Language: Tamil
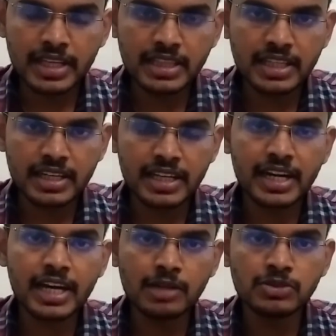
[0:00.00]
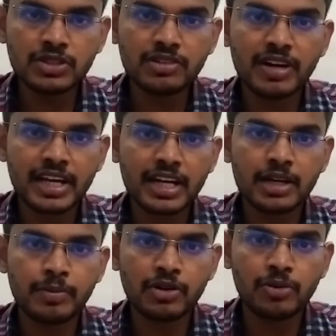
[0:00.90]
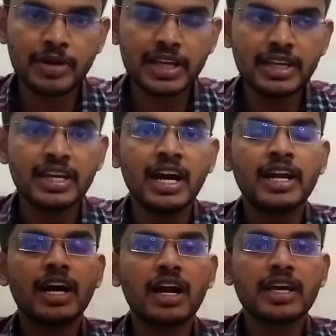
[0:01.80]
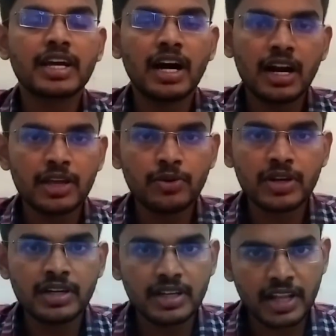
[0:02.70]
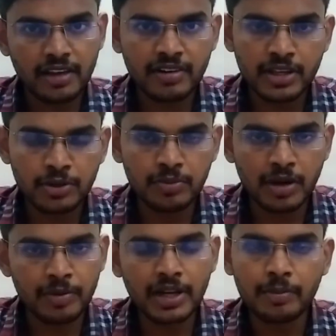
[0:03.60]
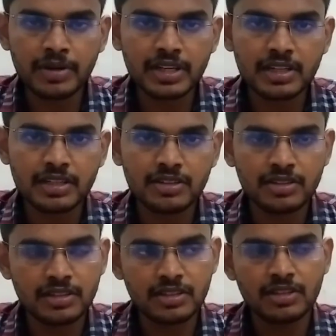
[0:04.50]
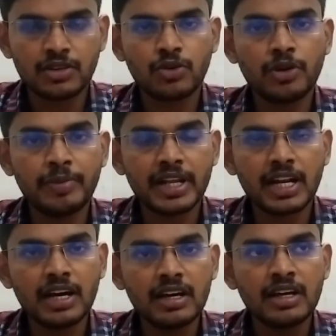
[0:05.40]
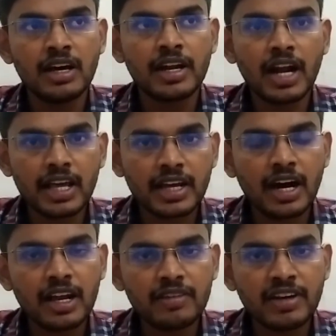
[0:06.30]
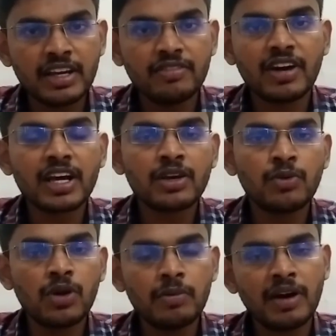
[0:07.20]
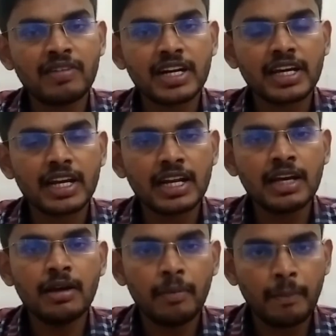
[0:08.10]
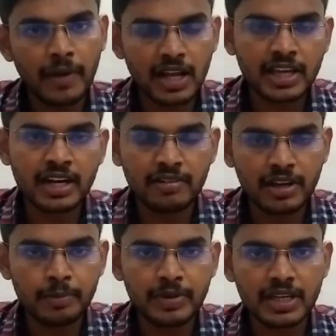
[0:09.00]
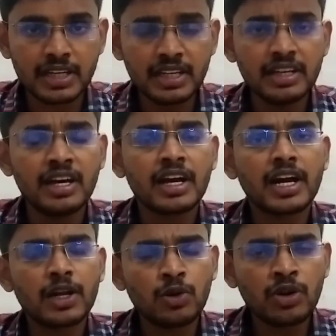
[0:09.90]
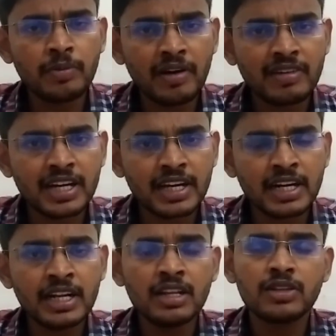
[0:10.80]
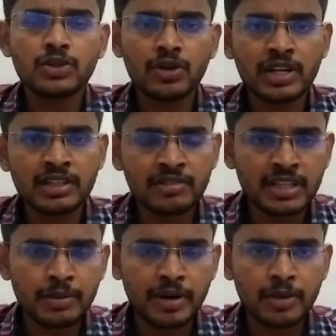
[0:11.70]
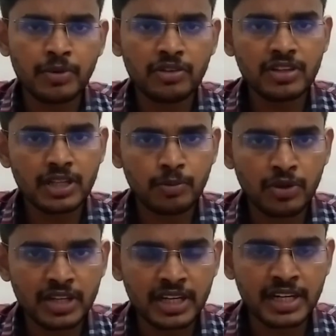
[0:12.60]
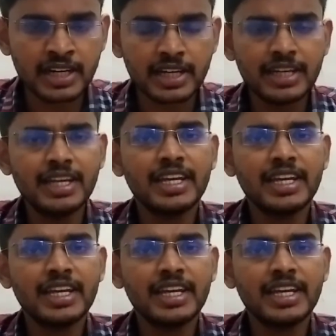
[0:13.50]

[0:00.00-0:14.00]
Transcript: இந்த இரண்டாம் சுற்று வடகிழக்கு பருவமழை நாளை காலையுடன் நிறைவடையும் அப்படின்னு நம்ம குறிப்பிடலாம் நாளை காலை வரை வடக்கு உள் மாவட்டங்களில் மழைக்கான வாய்ப்பு இருக்குது கடலோர மாவட்டங்களில் தொடர்ந்து வந்த மழைப்பொழிவு தற்போது நின்றிருக்கு